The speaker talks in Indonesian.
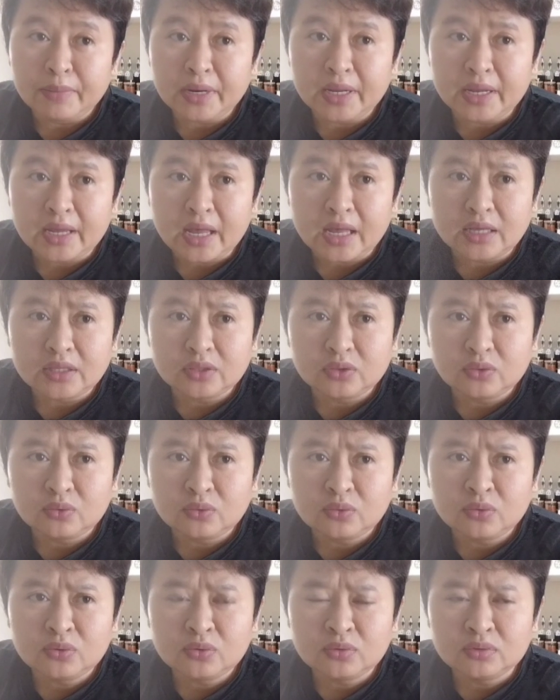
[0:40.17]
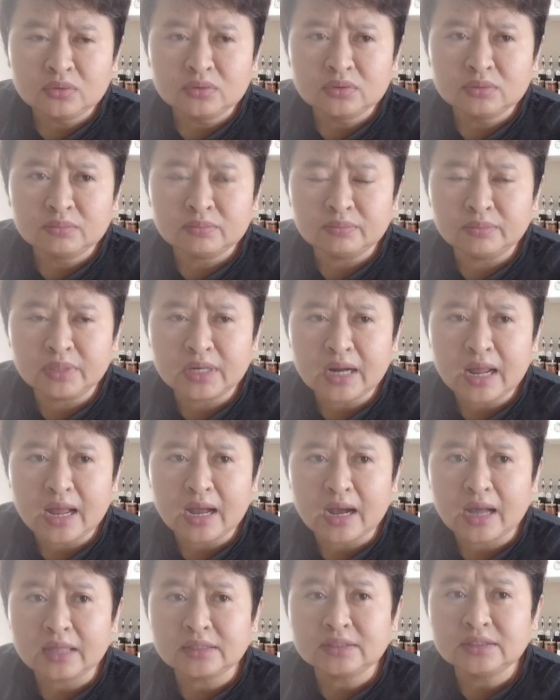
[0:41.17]
mereka itu
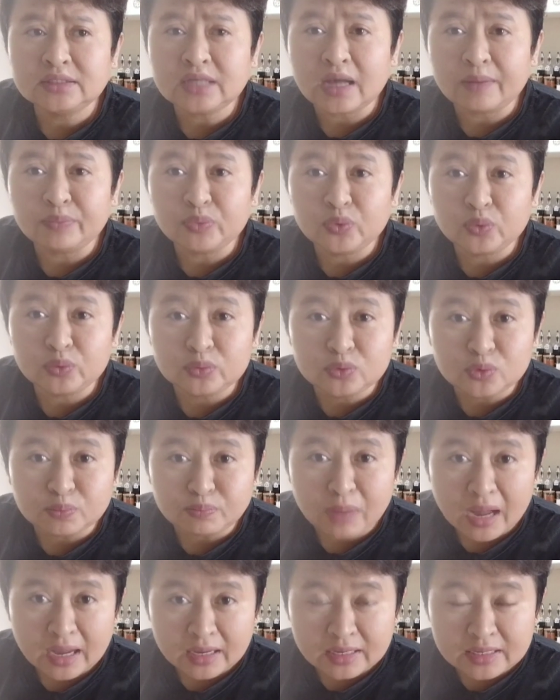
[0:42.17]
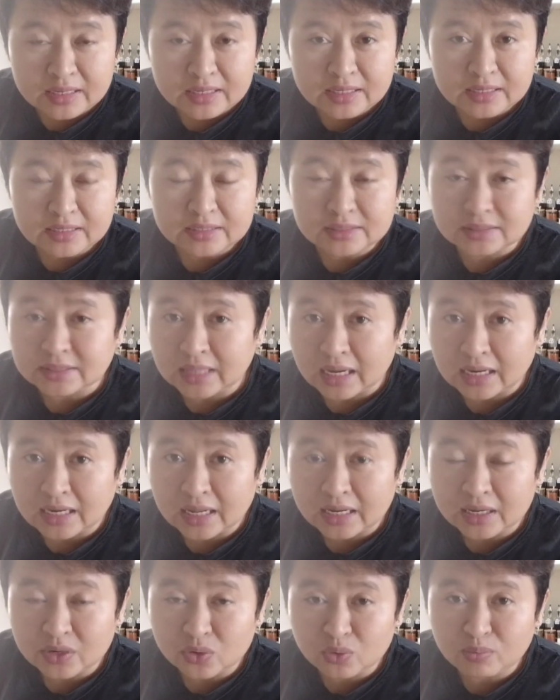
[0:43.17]
berangkat jam 7 pagi start
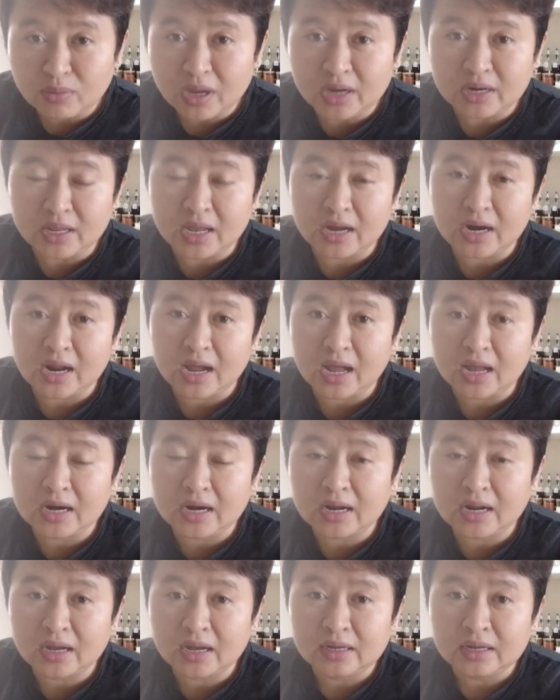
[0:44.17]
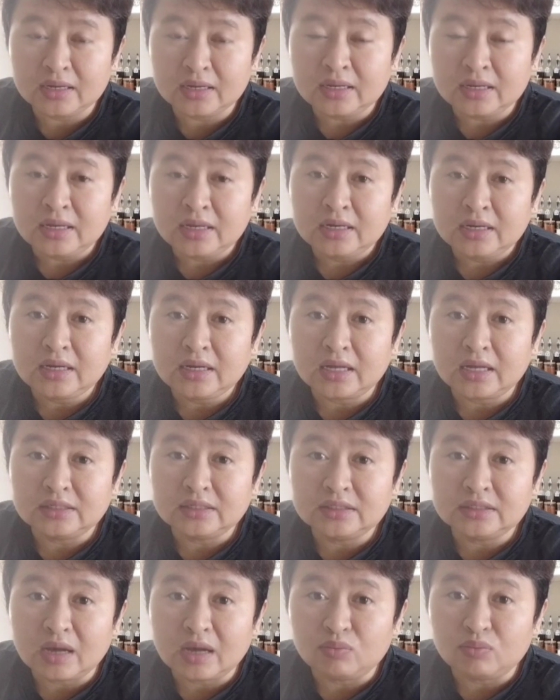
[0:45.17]
dari rumah nih anak-anak
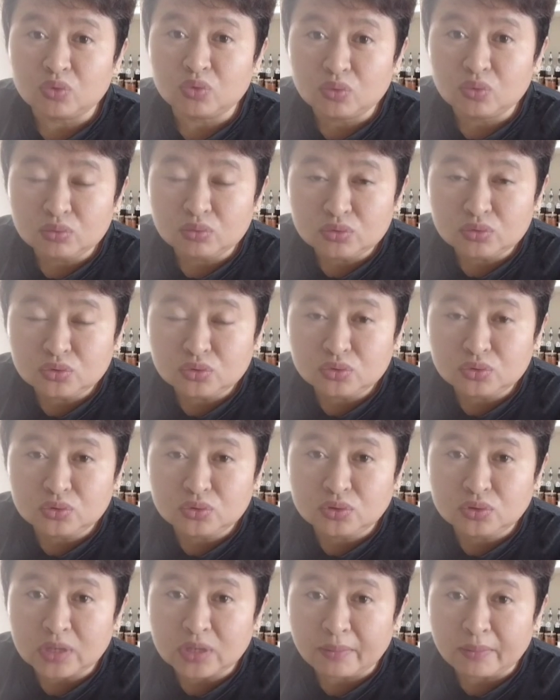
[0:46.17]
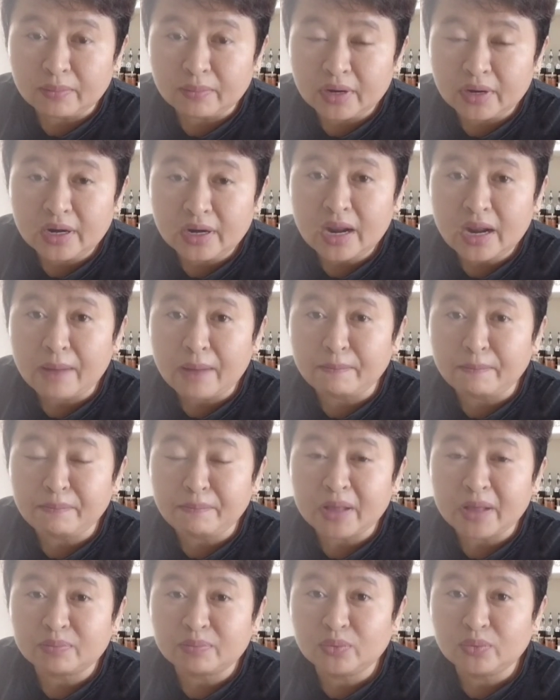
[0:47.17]
dan jam 7 jam
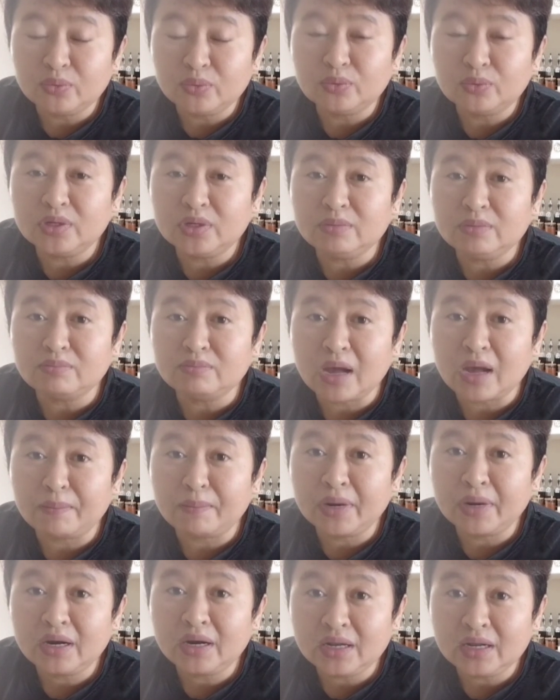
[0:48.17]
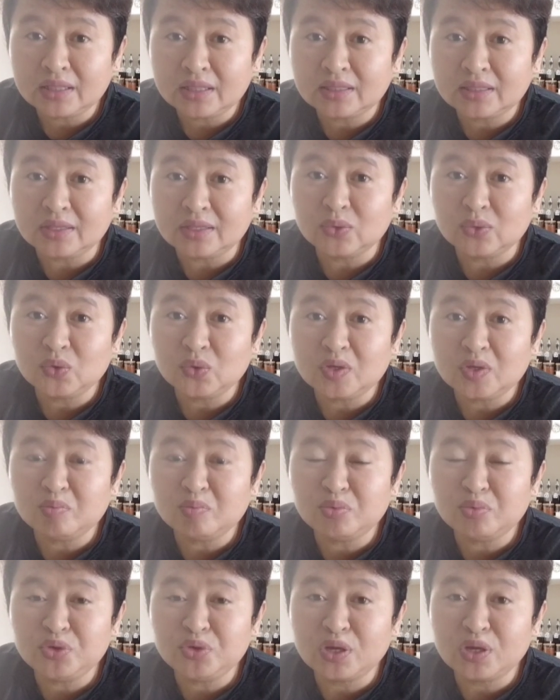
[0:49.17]
6.45 menit itu
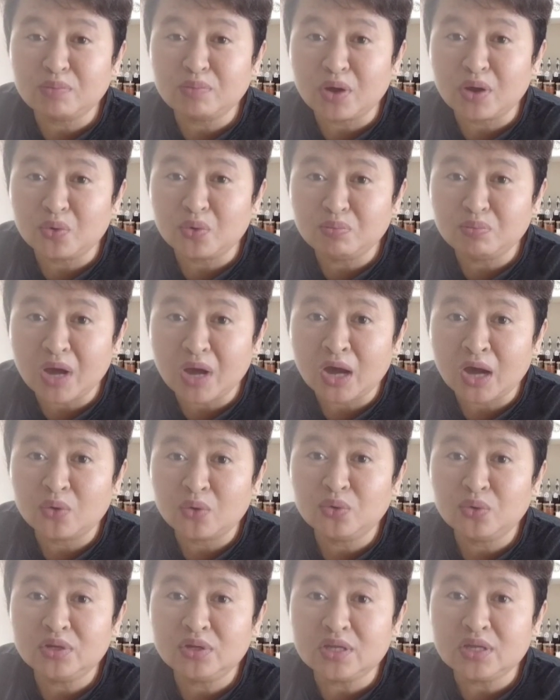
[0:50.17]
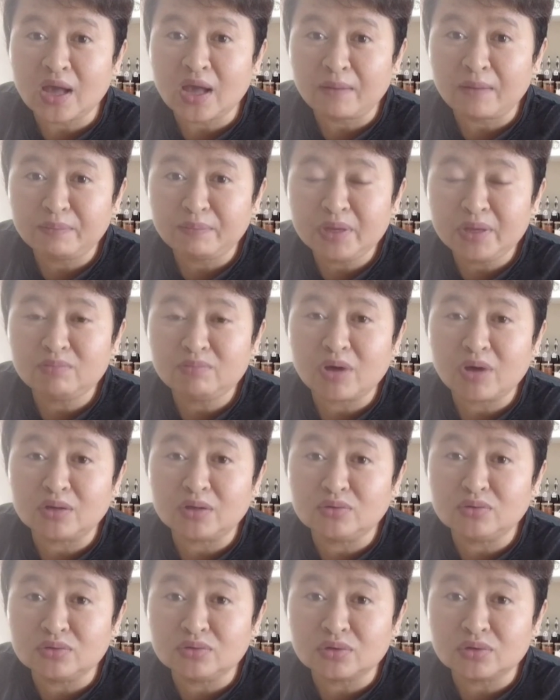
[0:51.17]
ibunya baru bangun nyiapin
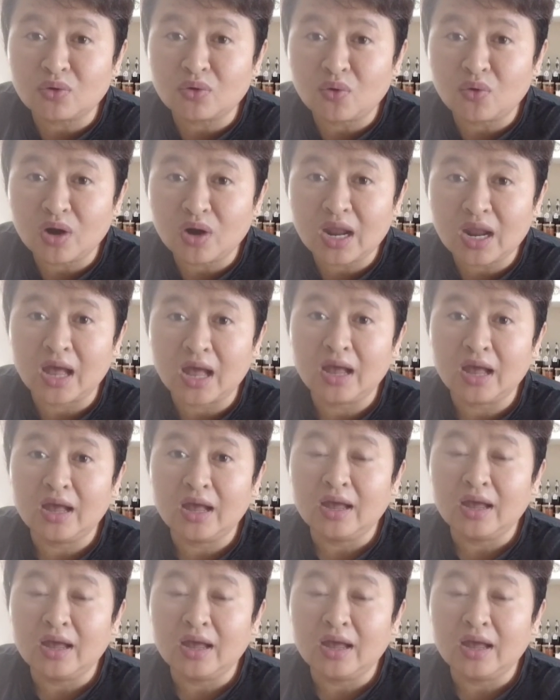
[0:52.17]
baju sekolah